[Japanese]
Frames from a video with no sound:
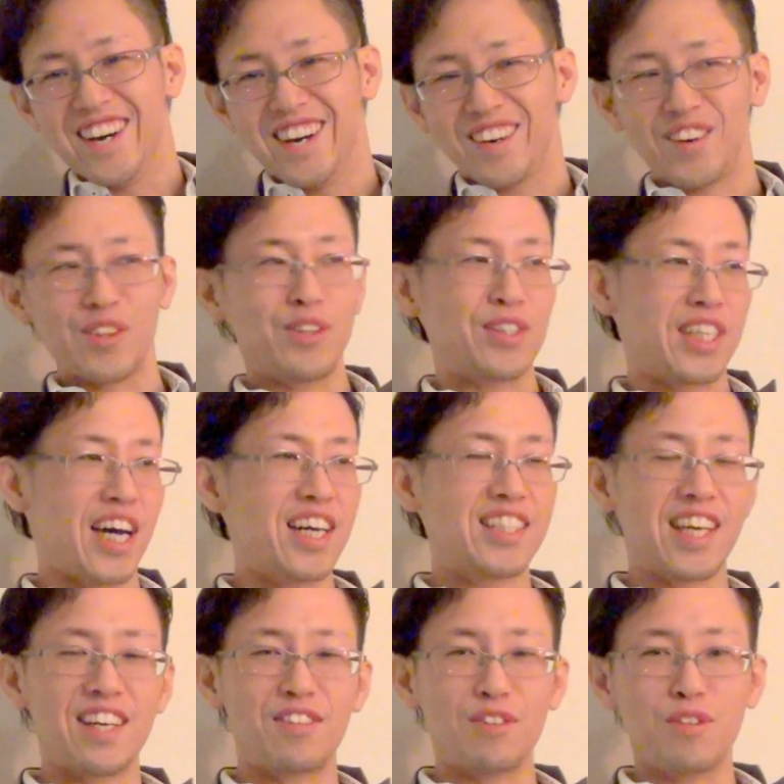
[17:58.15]
ことを
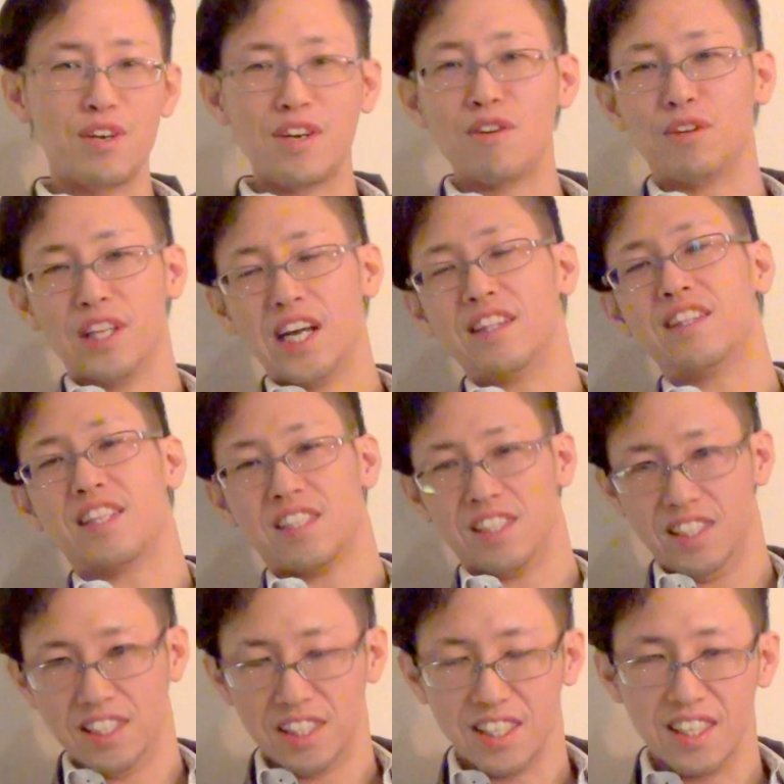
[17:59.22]
シャーシャーと言えるようになったし、